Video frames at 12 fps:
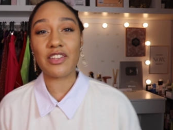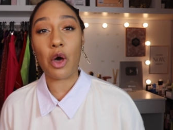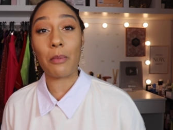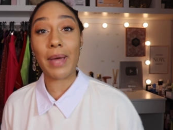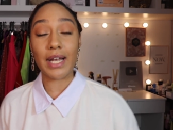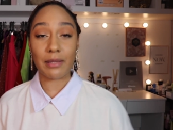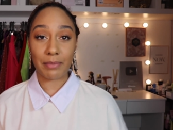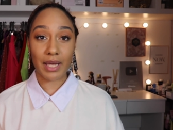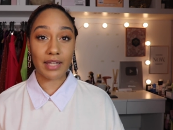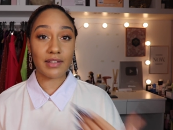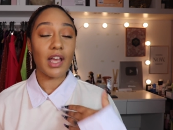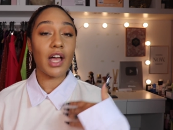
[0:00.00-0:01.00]
normales et
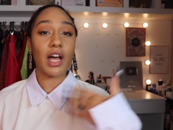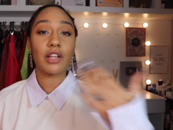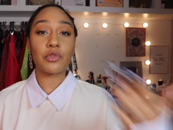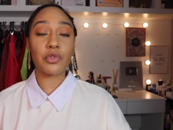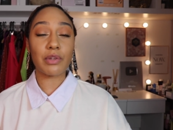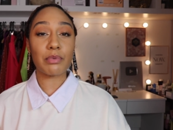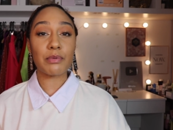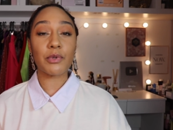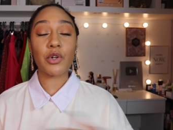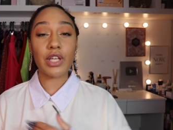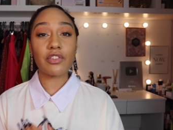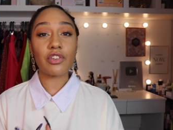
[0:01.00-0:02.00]
prêtes à tout
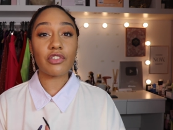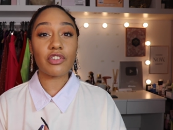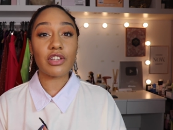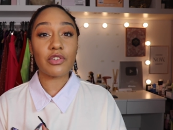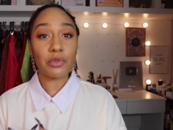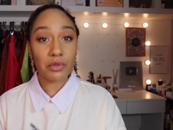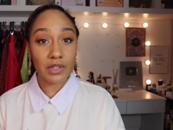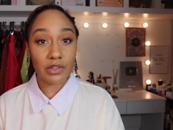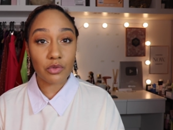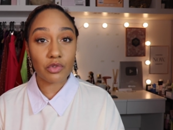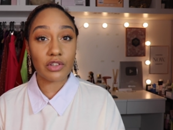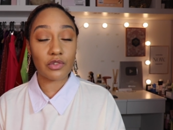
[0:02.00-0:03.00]
simplement échanger sur des
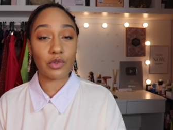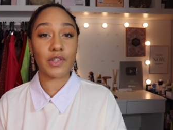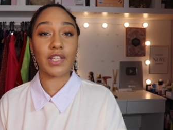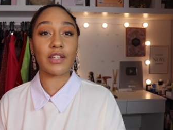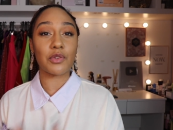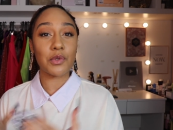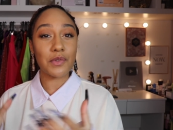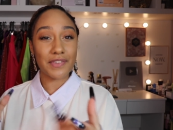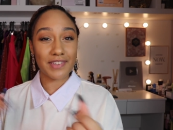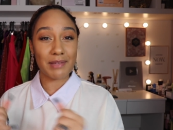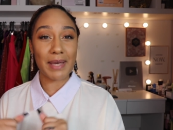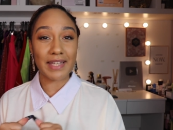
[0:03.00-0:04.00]
sujets sociétaux,
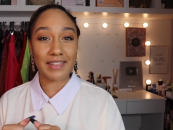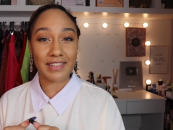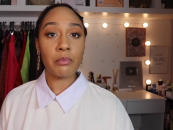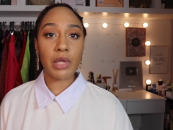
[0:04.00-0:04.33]
c'est parti.